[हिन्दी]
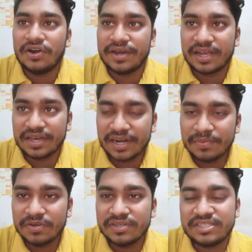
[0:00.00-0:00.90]
और अगर आप
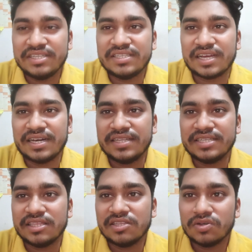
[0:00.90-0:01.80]
यूनिवर्सिटी से करना
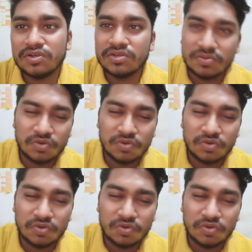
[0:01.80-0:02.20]
चाहते हैं तो